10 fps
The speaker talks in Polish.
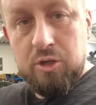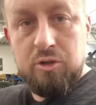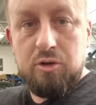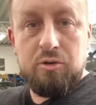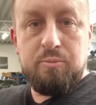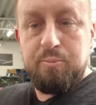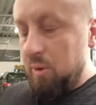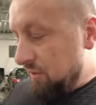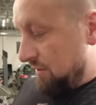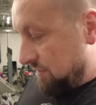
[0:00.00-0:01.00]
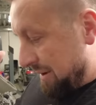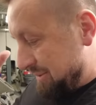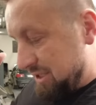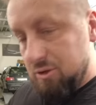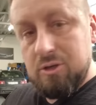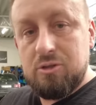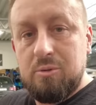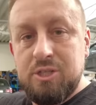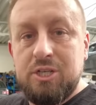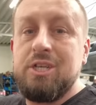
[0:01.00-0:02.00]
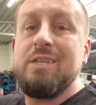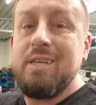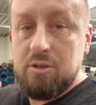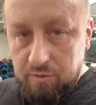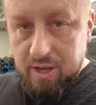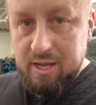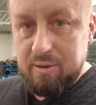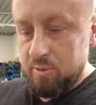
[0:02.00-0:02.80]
No, powiem Wam, że to są rzeczy niedowiary.